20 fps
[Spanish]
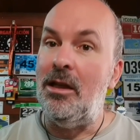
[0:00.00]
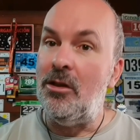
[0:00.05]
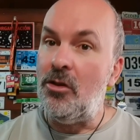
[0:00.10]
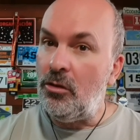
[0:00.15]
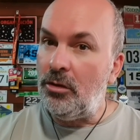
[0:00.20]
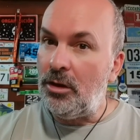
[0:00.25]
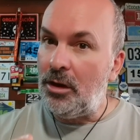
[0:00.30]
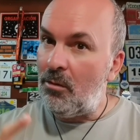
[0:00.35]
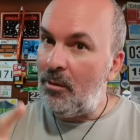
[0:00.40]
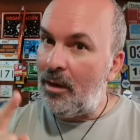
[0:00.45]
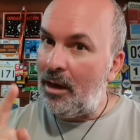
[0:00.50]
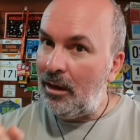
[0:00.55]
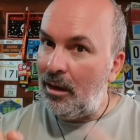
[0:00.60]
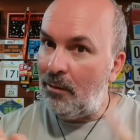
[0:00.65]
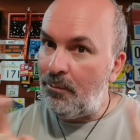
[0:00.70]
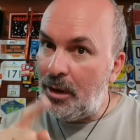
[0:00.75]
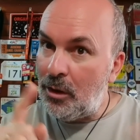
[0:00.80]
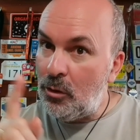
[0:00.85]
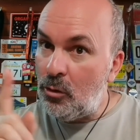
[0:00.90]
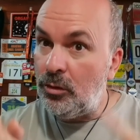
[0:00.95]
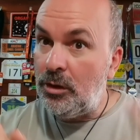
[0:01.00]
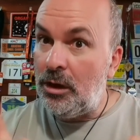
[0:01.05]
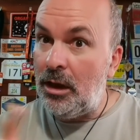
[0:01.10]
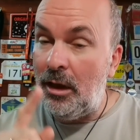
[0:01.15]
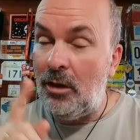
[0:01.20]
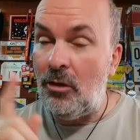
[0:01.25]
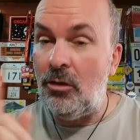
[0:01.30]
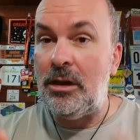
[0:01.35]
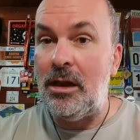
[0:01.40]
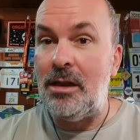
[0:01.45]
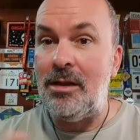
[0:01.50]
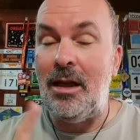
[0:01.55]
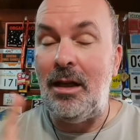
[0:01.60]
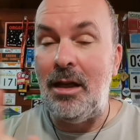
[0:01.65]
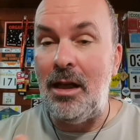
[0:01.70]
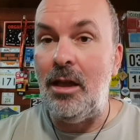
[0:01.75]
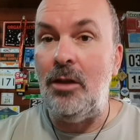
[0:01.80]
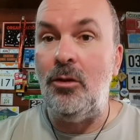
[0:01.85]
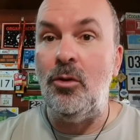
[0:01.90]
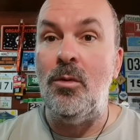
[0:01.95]
eso te va a repercutir en otras
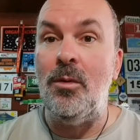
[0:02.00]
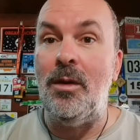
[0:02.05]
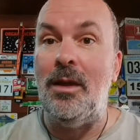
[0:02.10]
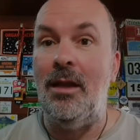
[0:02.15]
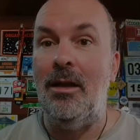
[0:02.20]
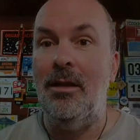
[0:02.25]
áreas de tu vida